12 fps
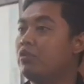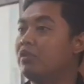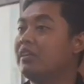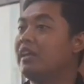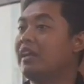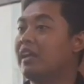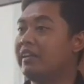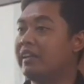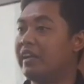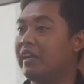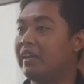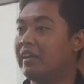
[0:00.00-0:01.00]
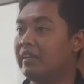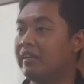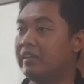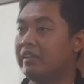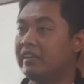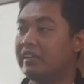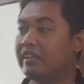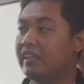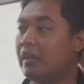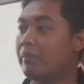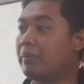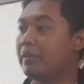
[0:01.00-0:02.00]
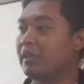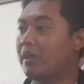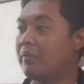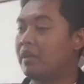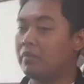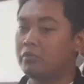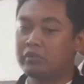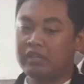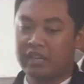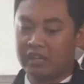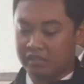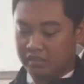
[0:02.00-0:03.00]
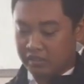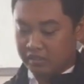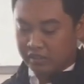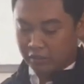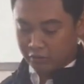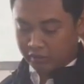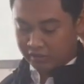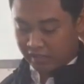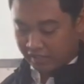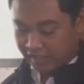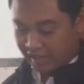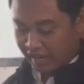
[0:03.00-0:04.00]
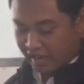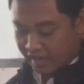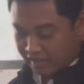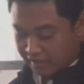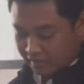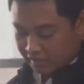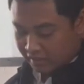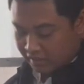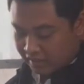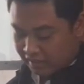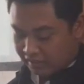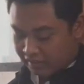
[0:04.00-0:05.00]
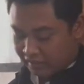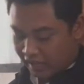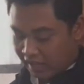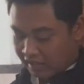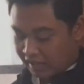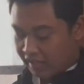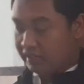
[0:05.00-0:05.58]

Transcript: kendaraannya ini TKP pertama kemudian itu kejadian di tanggal 8